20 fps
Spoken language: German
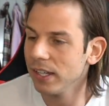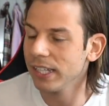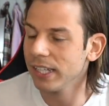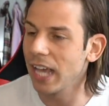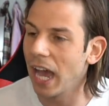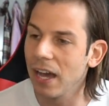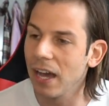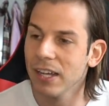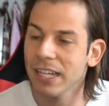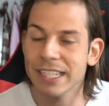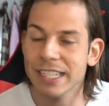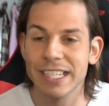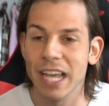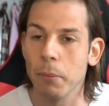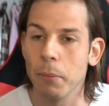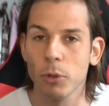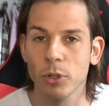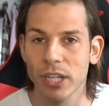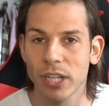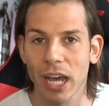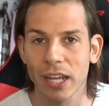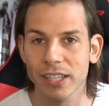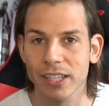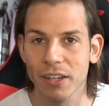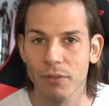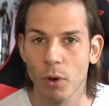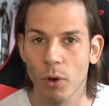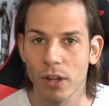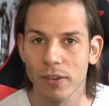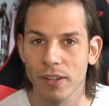ja sehr modern
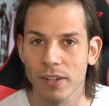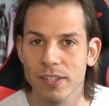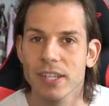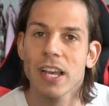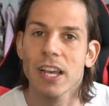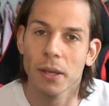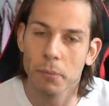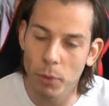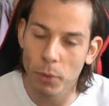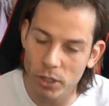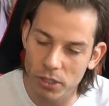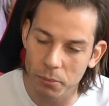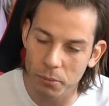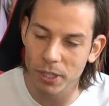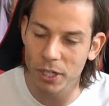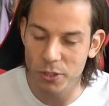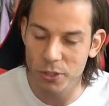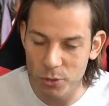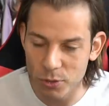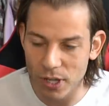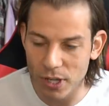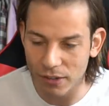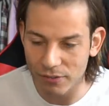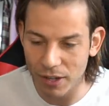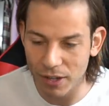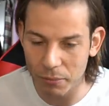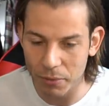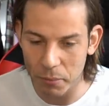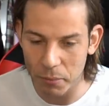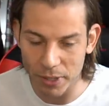geworden ist. Ich möchte mal dazu sagen,
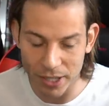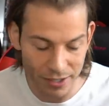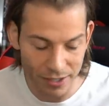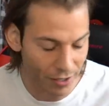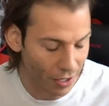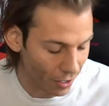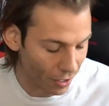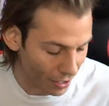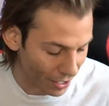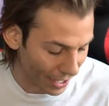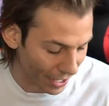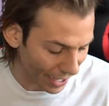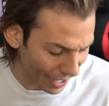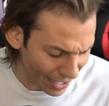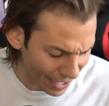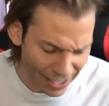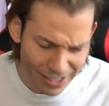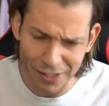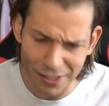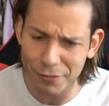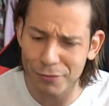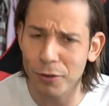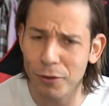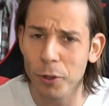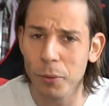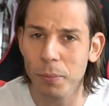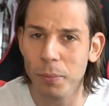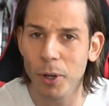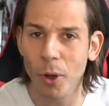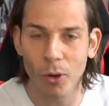wir haben damit äh, relativ
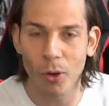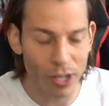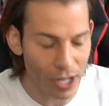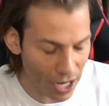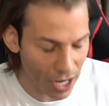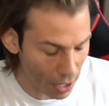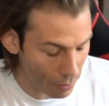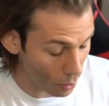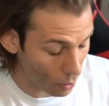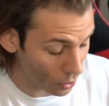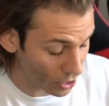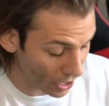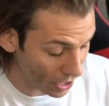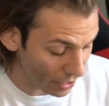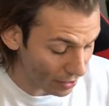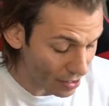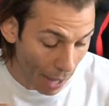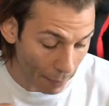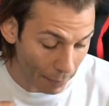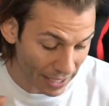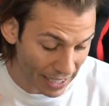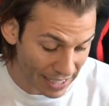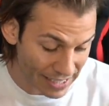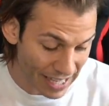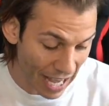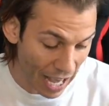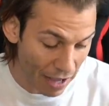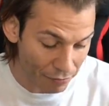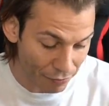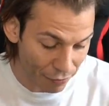früh begonnen, aber okay. Aber jetzt
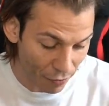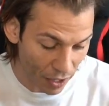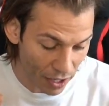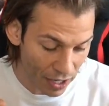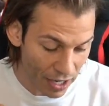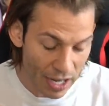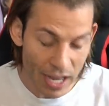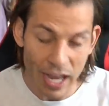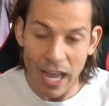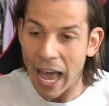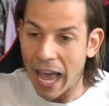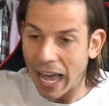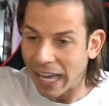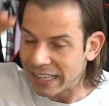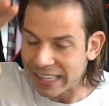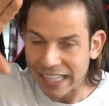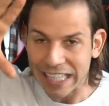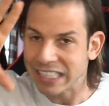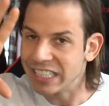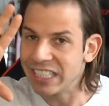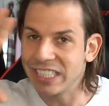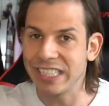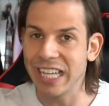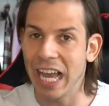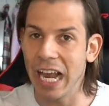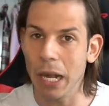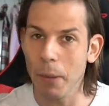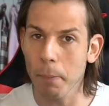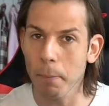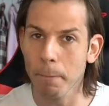einfach
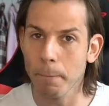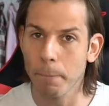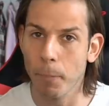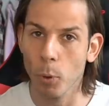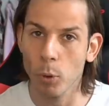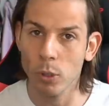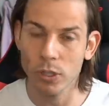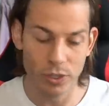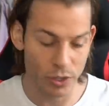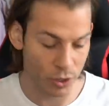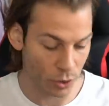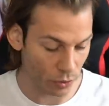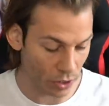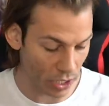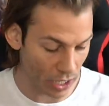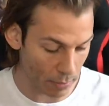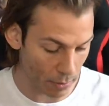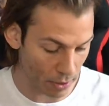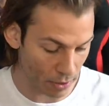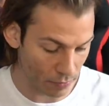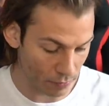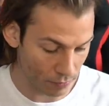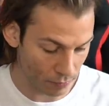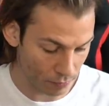denselben Bullen zu nehmen,